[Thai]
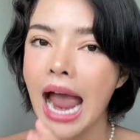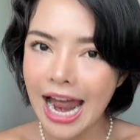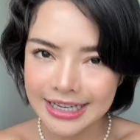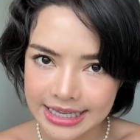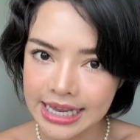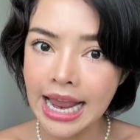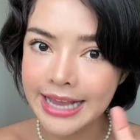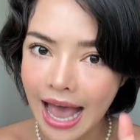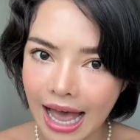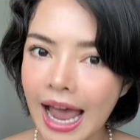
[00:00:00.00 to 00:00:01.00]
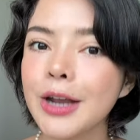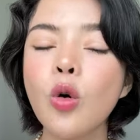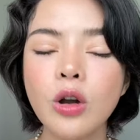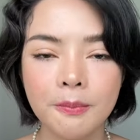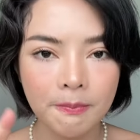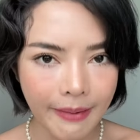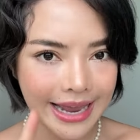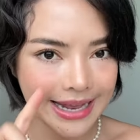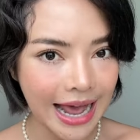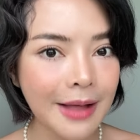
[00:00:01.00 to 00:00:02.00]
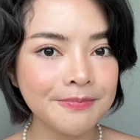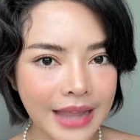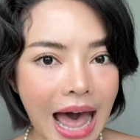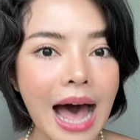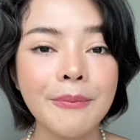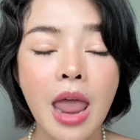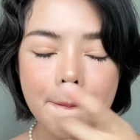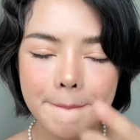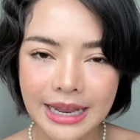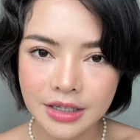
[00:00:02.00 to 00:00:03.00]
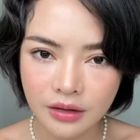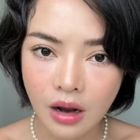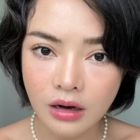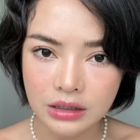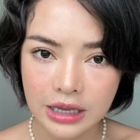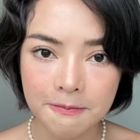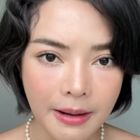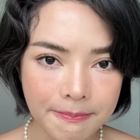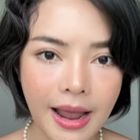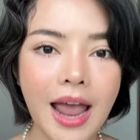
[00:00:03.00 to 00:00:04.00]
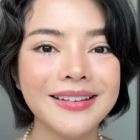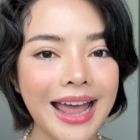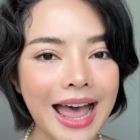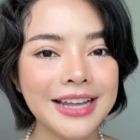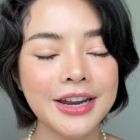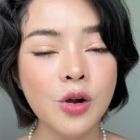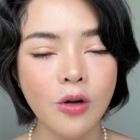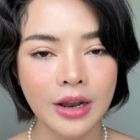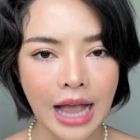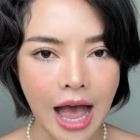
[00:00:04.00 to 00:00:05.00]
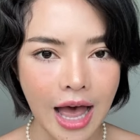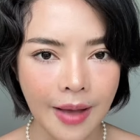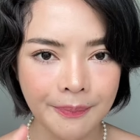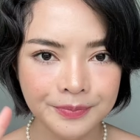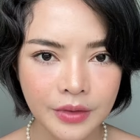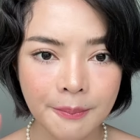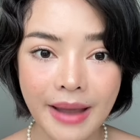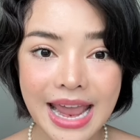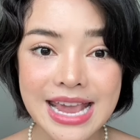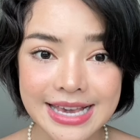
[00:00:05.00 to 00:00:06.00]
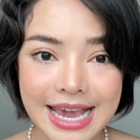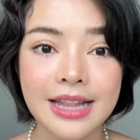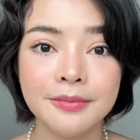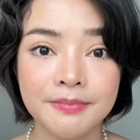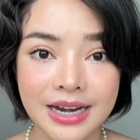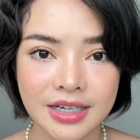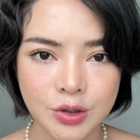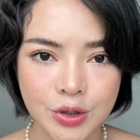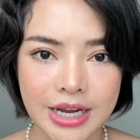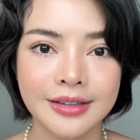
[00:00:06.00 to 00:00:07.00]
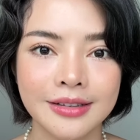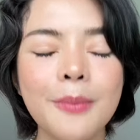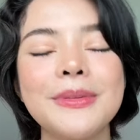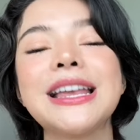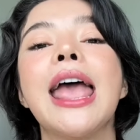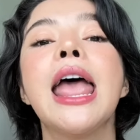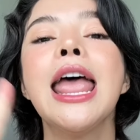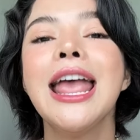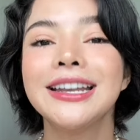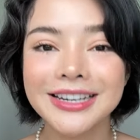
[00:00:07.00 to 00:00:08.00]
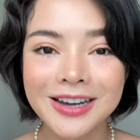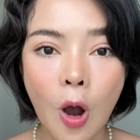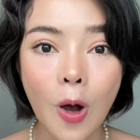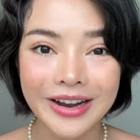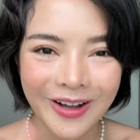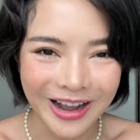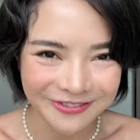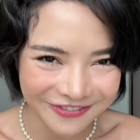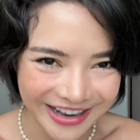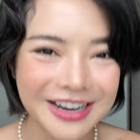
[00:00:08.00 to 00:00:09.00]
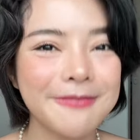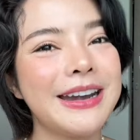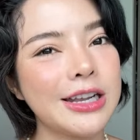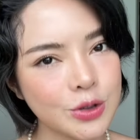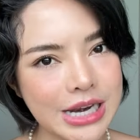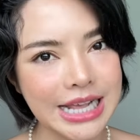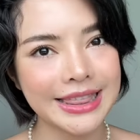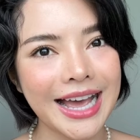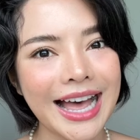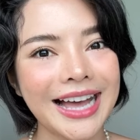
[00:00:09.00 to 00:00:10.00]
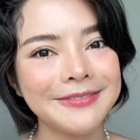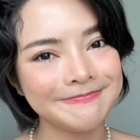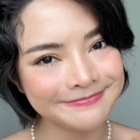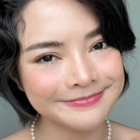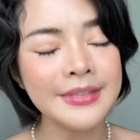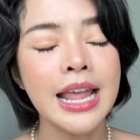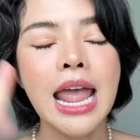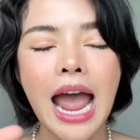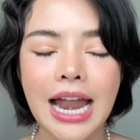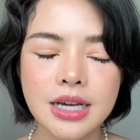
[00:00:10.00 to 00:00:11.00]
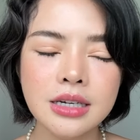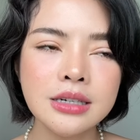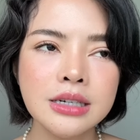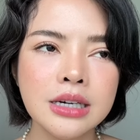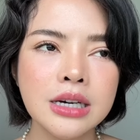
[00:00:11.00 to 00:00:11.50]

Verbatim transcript: อันนี้อยากให้ทุกคนไปทำตามเป็นเรื่องดีมาก ๆนะคะ ในเรื่องของอาไม่กินเมลาโทนินเออไม่ใช่ ในเรื่องของความฝันกับเมลาโทนินนะคะอืออันนี้คือ